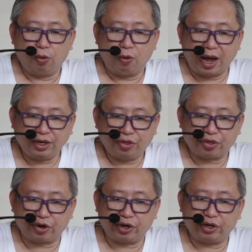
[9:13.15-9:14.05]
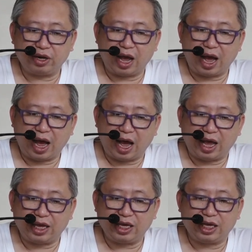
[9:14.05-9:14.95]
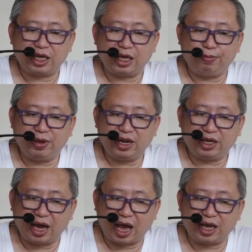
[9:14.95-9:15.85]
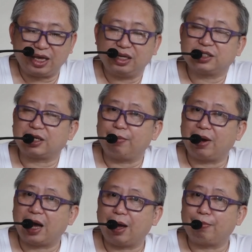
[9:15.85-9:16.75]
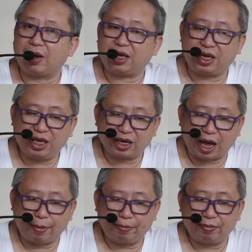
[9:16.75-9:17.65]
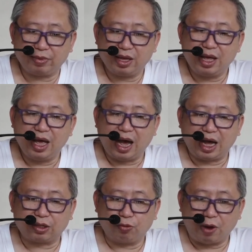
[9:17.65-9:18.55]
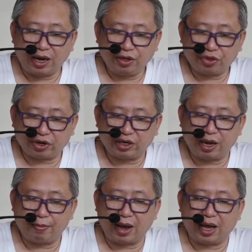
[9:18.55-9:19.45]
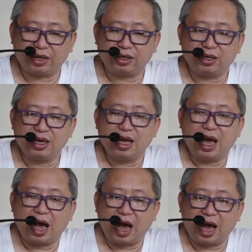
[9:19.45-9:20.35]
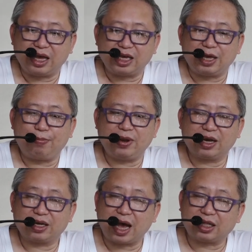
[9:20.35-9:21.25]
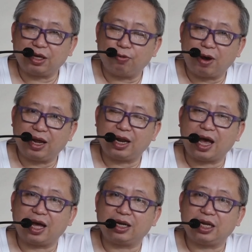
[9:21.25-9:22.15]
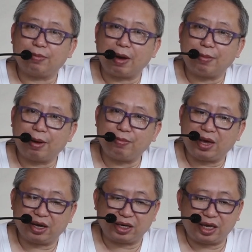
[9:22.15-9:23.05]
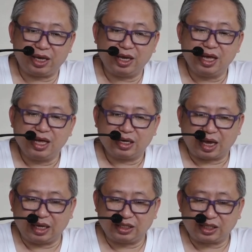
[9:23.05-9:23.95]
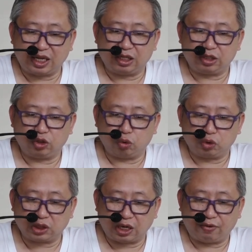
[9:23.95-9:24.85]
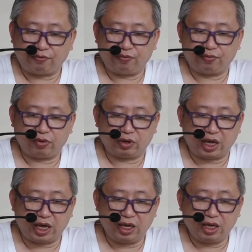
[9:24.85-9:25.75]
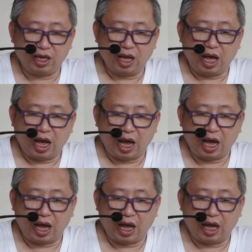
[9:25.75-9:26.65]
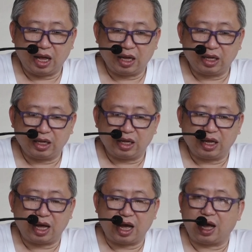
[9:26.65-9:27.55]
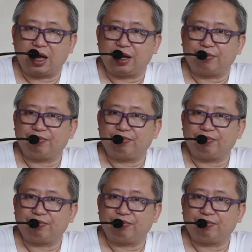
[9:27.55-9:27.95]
one-third ay ibinigay sa mga mahihirap, at one-third naman ay ipinagkatiwala ni Mama Mary kay Saint Joseph. Okay? Ah, uh, uh,